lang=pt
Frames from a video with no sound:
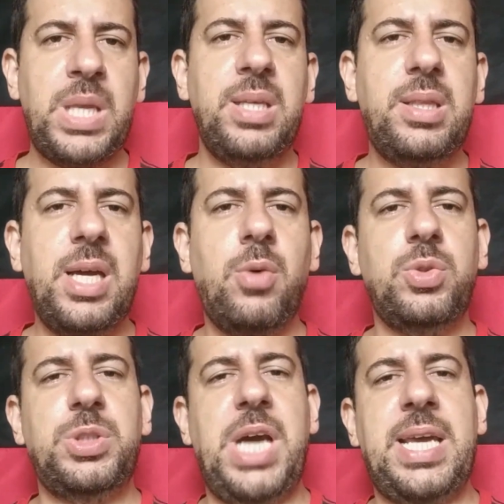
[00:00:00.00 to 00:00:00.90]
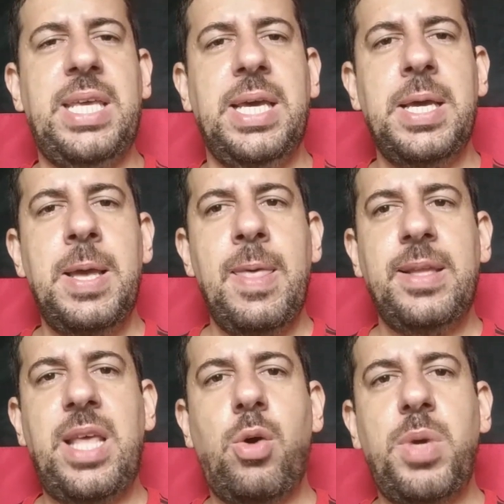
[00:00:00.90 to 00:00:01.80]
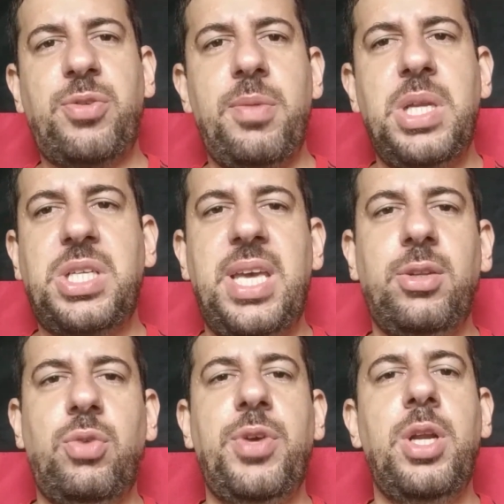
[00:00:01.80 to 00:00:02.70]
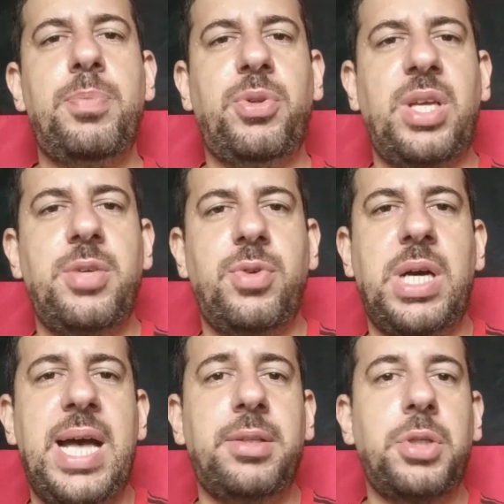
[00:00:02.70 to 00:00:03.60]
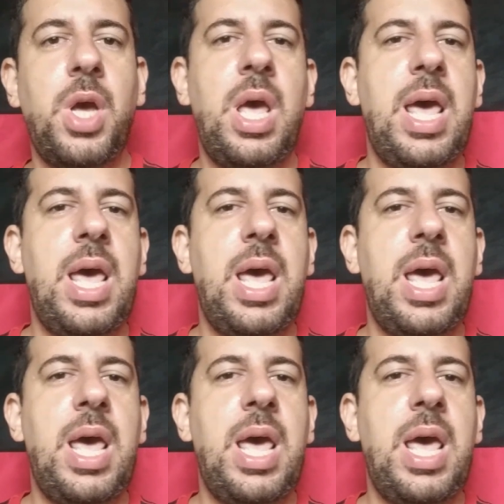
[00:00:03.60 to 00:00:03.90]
Então, já que tem algumas famílias que resolveram ir para os advogados,